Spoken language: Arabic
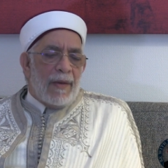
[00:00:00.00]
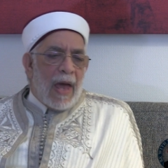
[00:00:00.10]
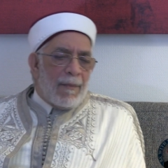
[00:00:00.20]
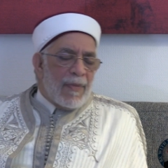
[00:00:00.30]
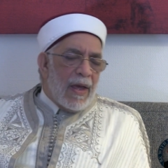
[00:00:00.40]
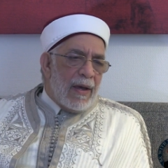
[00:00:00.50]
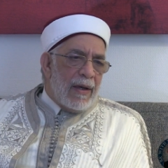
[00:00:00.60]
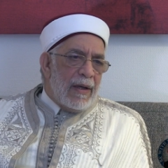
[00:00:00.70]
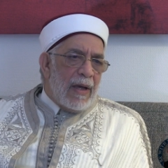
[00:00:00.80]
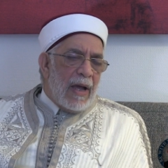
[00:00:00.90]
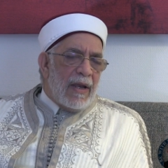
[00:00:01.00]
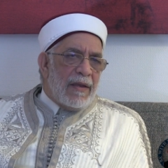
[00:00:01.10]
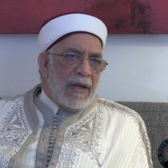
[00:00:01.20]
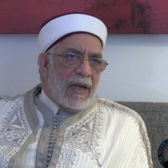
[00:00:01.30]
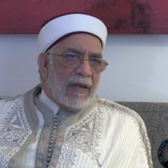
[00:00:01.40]
نعم
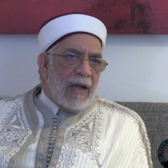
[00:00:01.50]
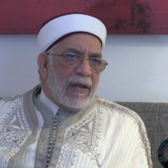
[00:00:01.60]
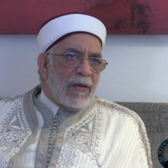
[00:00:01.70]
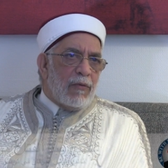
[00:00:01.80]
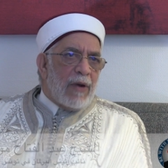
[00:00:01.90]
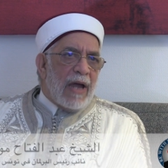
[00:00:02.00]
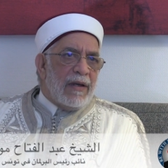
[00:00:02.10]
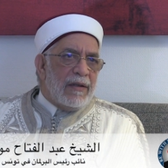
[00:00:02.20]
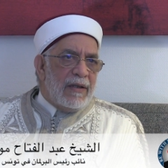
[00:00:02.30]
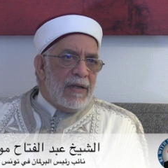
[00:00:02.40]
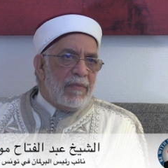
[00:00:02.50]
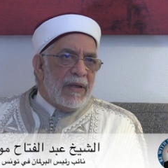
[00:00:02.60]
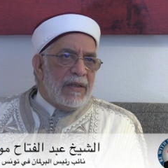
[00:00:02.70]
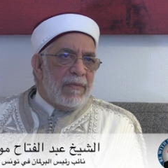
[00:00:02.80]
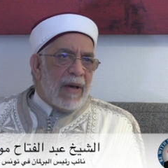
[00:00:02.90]
الذين يتحدثون عن الدين
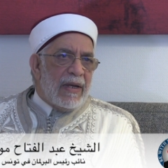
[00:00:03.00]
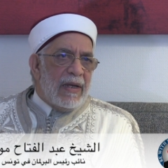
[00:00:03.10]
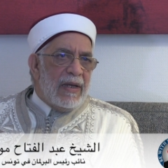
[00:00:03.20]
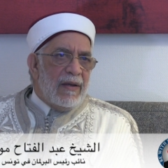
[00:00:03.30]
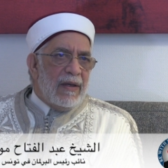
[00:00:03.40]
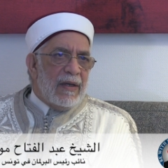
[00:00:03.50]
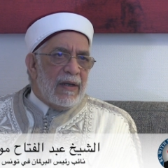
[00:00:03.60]
باعتباره